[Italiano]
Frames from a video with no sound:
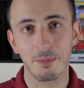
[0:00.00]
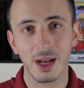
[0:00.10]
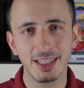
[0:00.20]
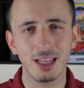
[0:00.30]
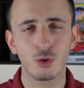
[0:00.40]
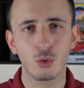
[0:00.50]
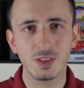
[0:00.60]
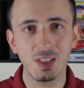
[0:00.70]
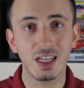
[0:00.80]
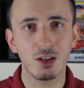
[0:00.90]
macchiando
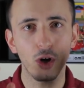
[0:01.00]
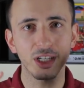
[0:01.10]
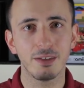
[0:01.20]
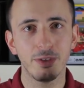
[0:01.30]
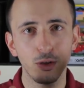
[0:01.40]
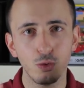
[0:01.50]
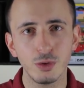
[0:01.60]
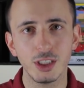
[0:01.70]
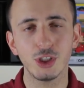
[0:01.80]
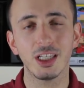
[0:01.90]
così i ricordi
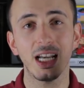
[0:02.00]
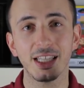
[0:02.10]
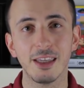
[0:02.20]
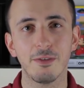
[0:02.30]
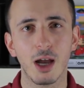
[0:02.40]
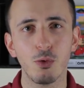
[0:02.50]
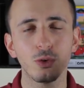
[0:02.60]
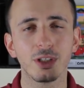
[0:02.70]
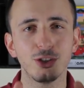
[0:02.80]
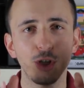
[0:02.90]
videoludici relativi a
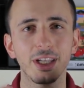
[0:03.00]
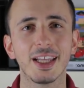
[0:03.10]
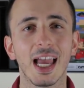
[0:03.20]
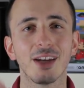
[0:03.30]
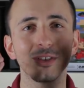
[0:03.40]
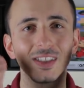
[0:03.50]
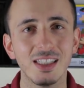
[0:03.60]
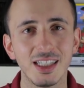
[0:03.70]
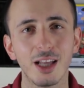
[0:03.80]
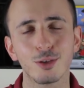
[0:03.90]
uno dei giochi che hanno
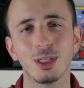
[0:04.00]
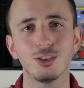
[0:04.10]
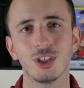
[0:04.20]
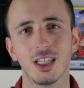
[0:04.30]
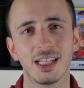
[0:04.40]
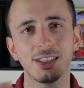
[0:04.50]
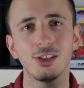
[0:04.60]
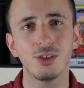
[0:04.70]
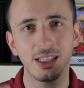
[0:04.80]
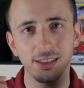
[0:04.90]
segnato una generazione